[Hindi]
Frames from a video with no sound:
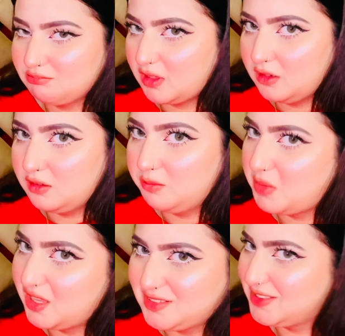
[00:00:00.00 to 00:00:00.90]
एंड
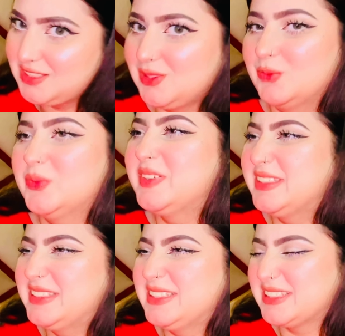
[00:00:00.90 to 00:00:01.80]
मैं ऐसी ही हूँ
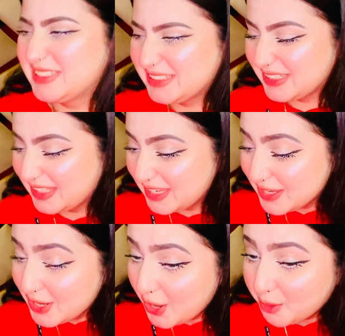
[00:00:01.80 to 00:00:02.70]

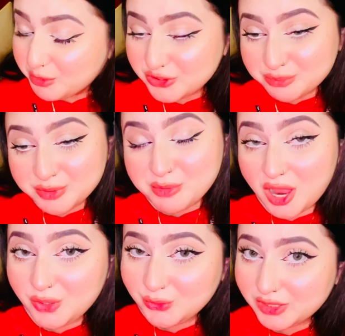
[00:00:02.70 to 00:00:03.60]
मुझे
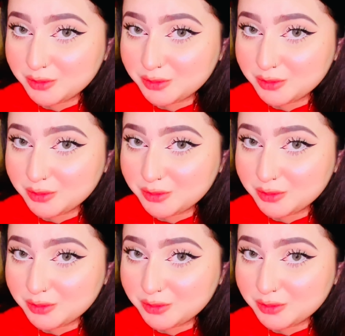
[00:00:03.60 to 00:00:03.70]
बीमार होने